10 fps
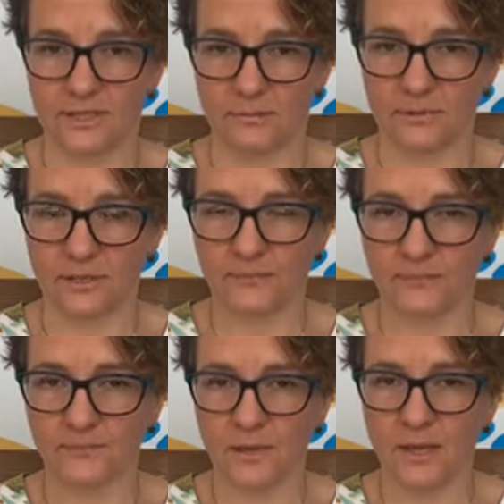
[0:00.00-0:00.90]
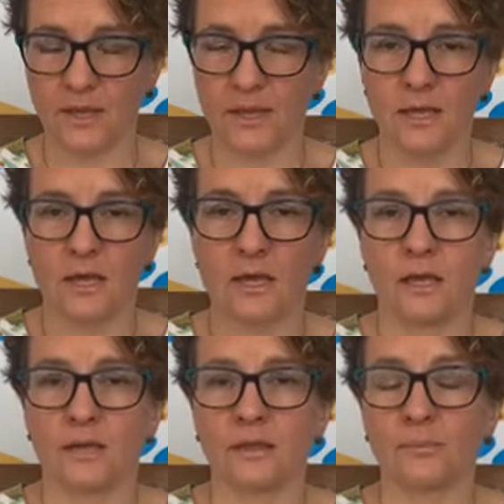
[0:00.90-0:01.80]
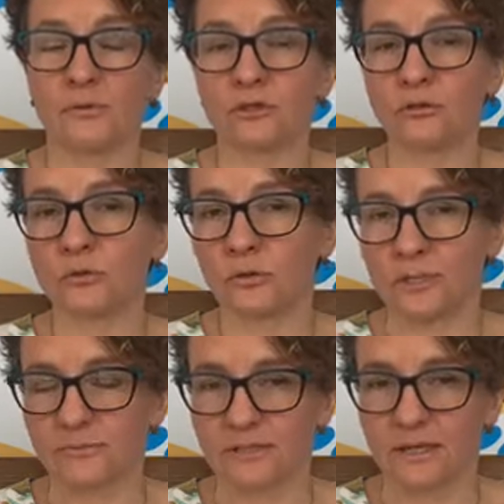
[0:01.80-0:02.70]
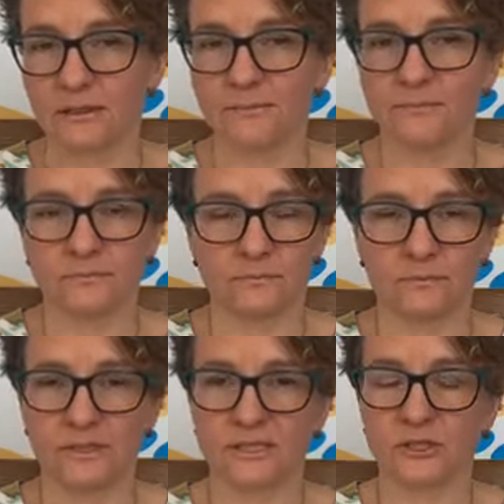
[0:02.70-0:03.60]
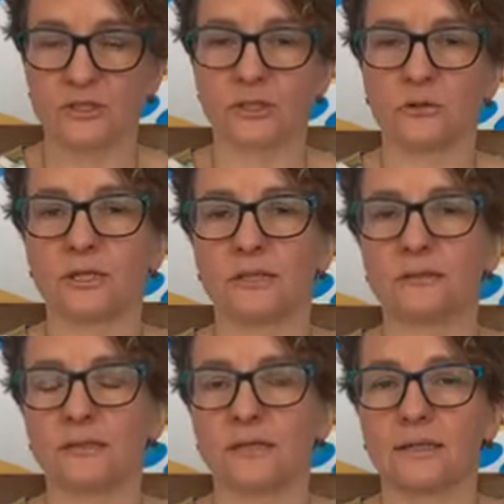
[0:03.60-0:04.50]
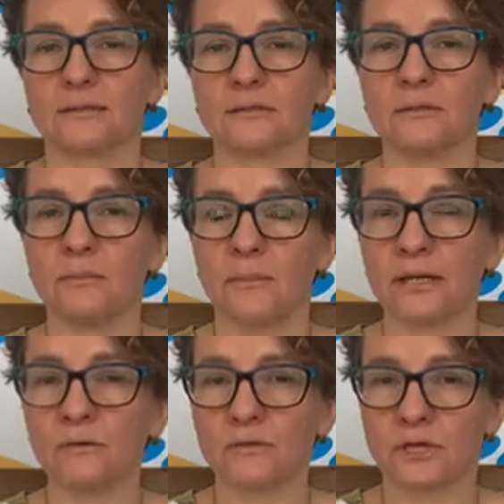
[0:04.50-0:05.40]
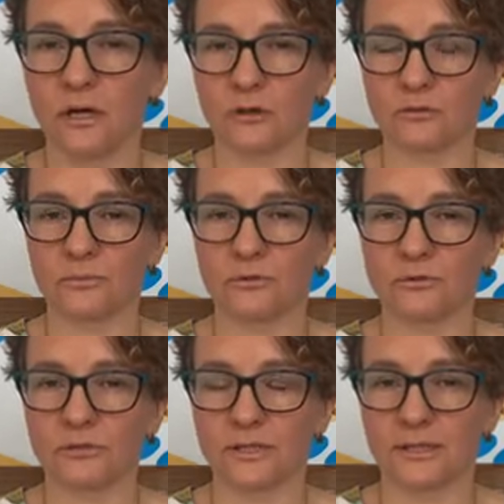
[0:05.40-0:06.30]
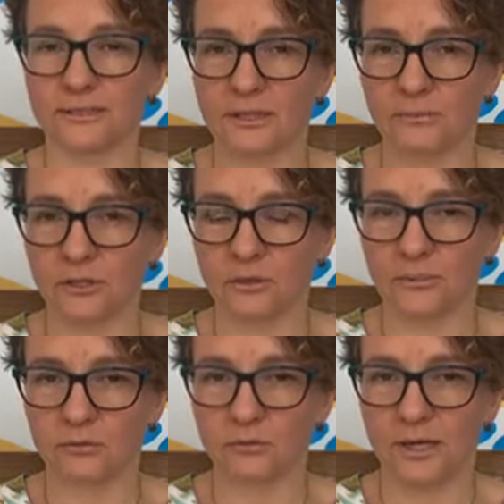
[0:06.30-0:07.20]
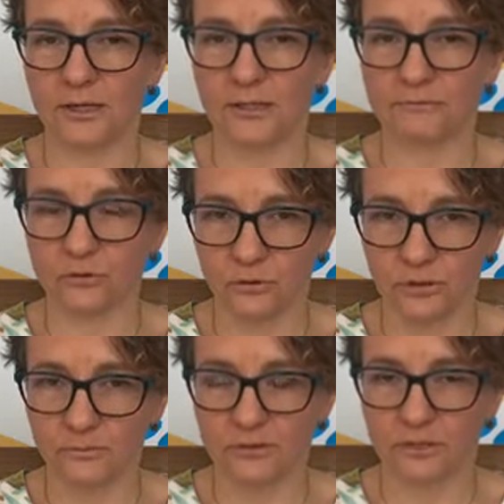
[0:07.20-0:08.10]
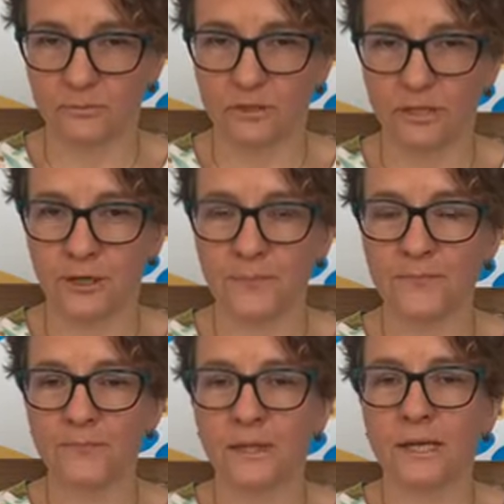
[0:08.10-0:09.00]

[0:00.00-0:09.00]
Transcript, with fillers: pisemne. Na początku lipca, bez jeszcze konkretnej daty, mają się odbyć egzaminy maturalne w drugim terminie